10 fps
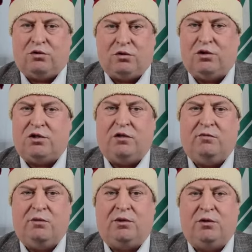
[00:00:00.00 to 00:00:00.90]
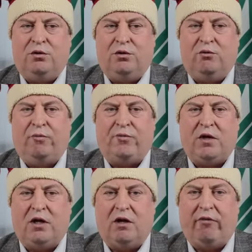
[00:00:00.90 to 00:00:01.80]
точно выполню
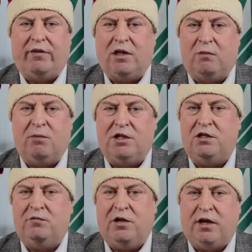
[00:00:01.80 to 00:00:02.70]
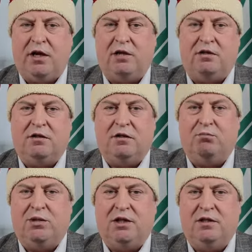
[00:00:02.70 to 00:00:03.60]
нормативы рейтинга
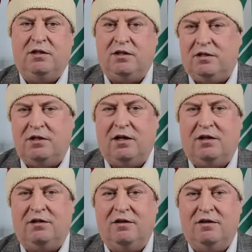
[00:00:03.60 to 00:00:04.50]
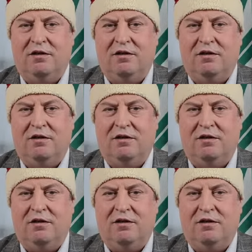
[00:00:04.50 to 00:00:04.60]
50.